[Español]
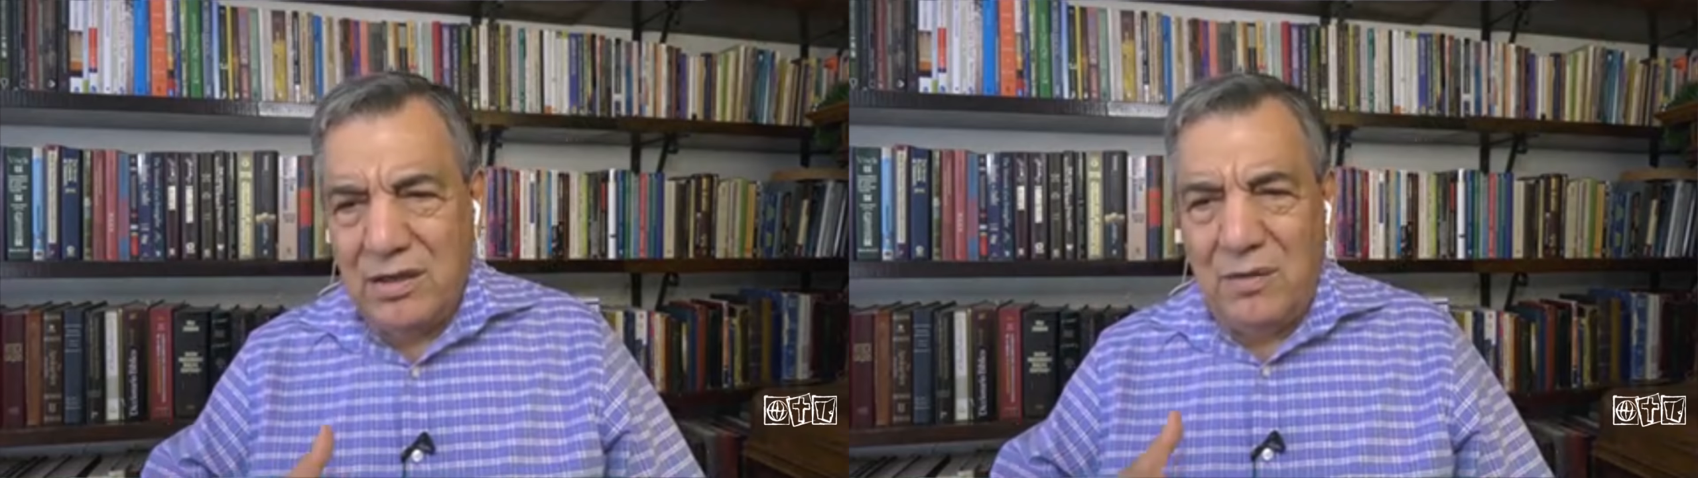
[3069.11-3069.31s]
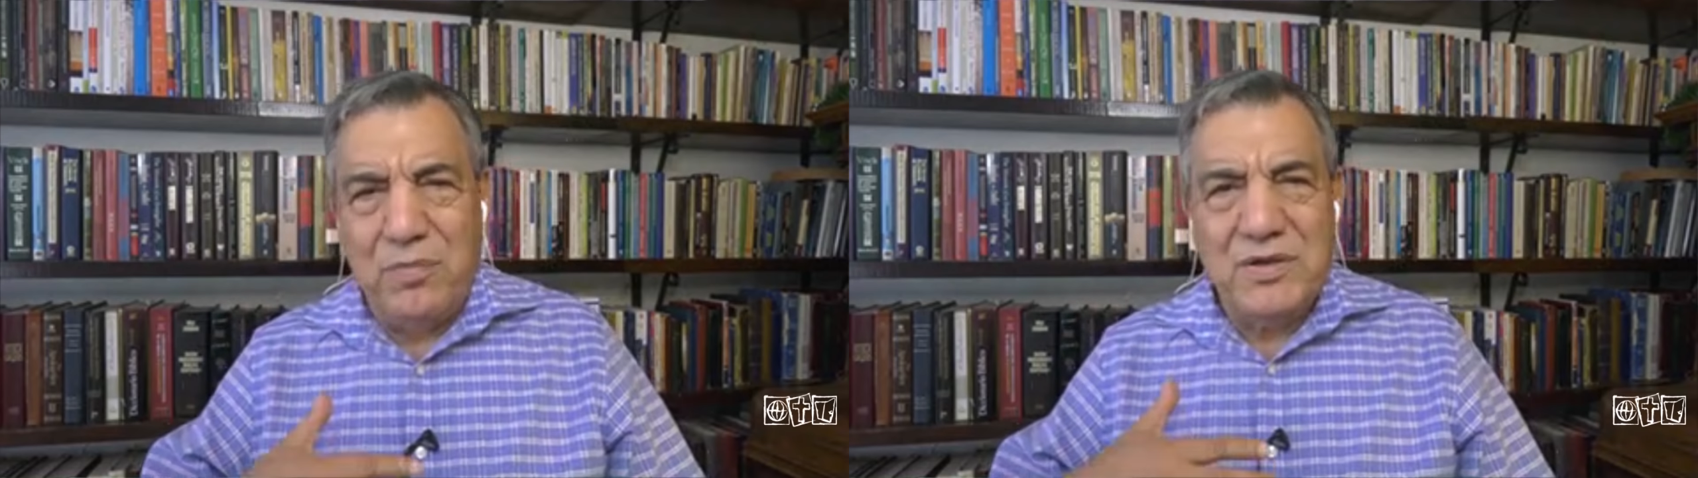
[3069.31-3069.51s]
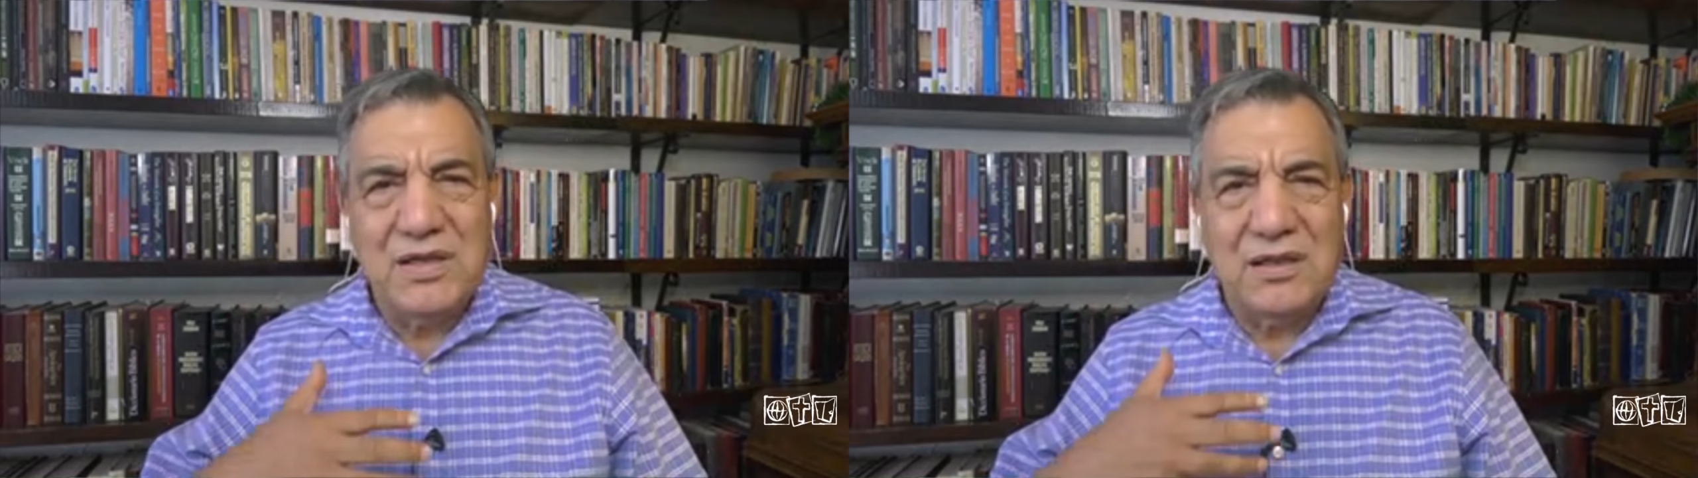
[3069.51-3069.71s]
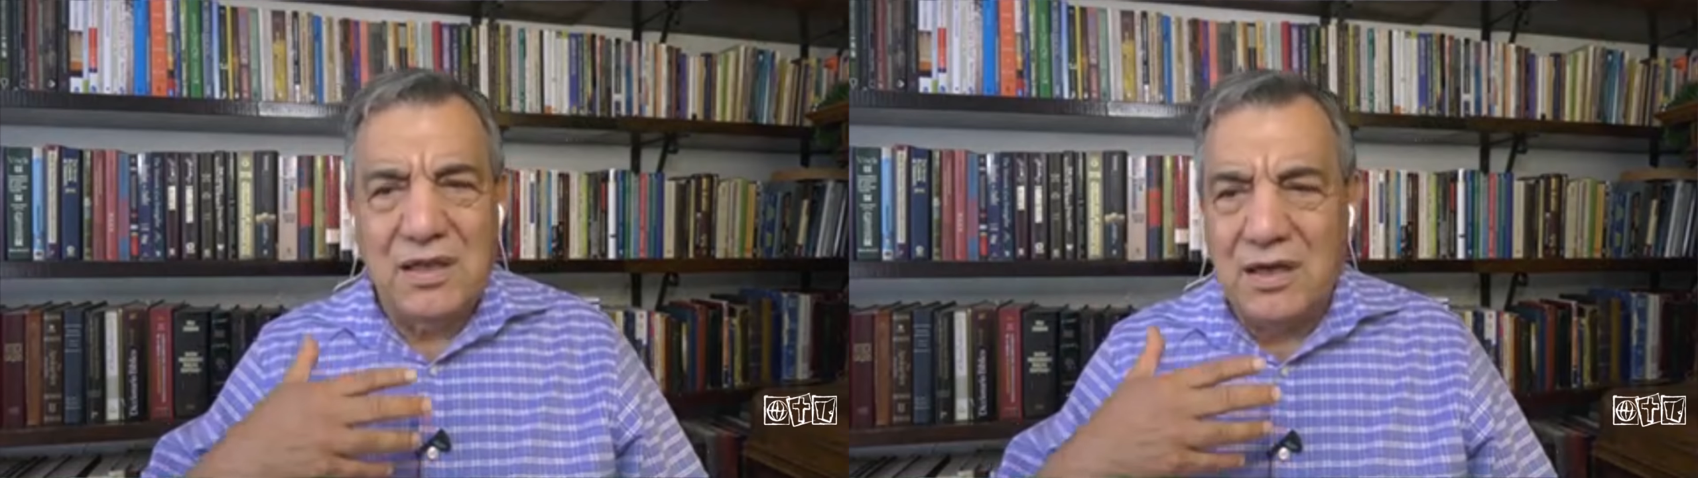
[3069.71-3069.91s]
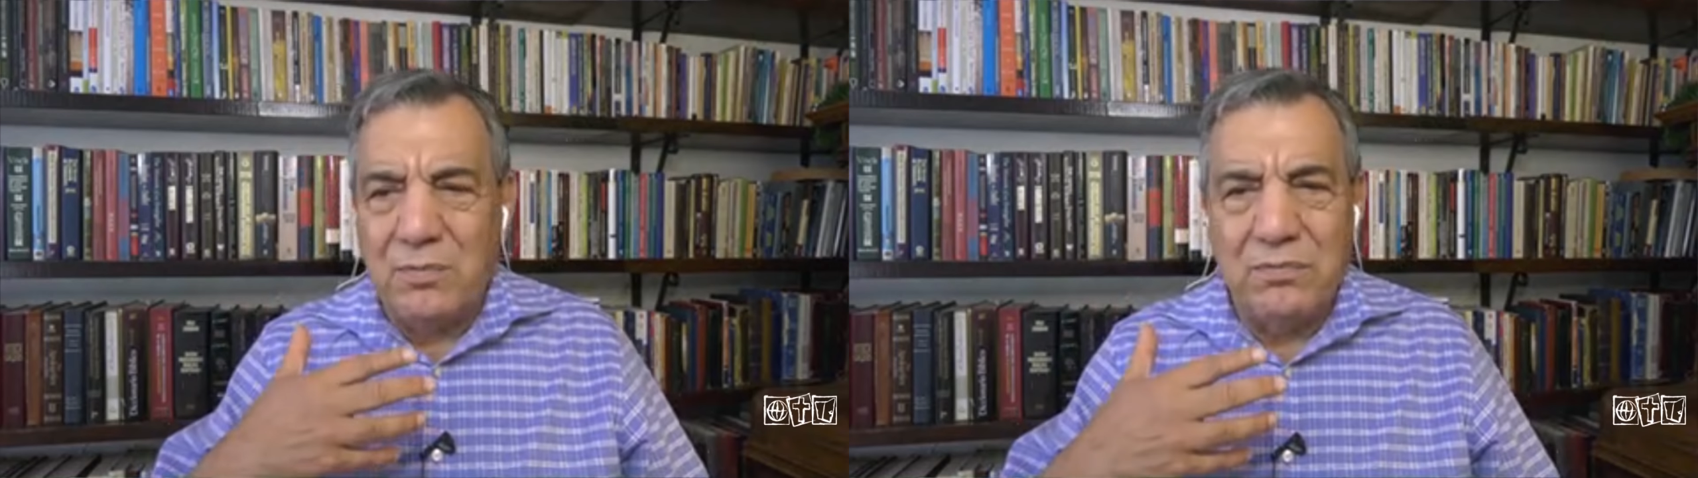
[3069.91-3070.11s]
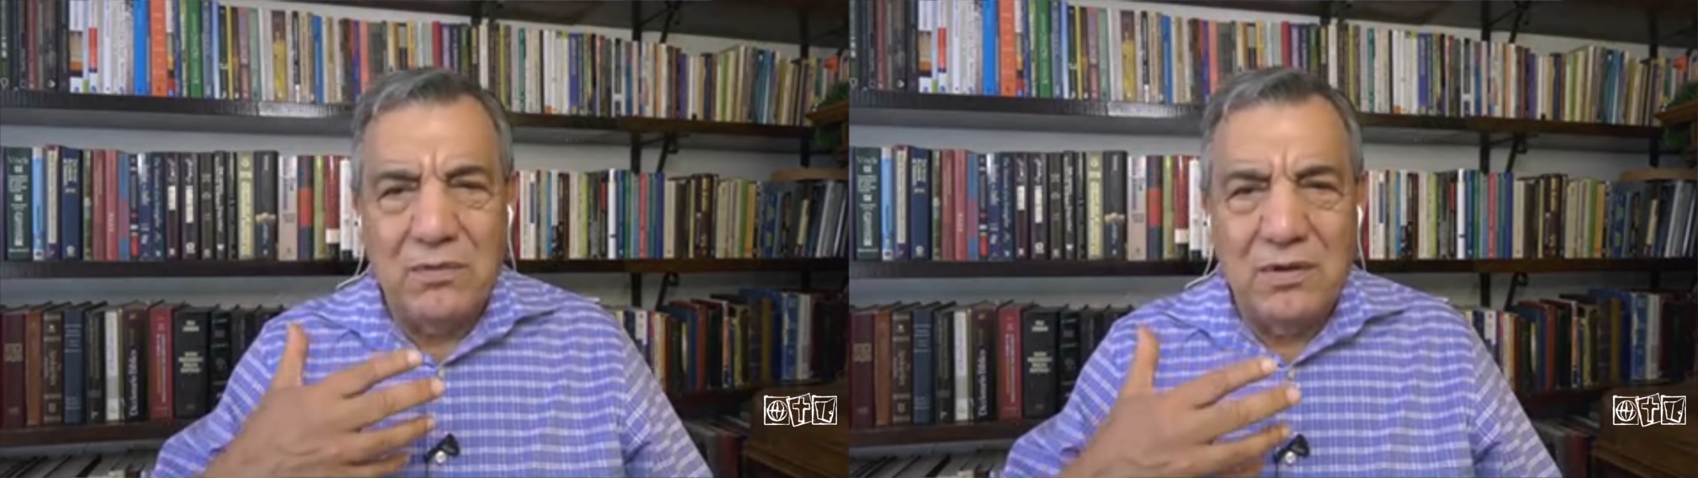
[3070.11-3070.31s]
empieza a tener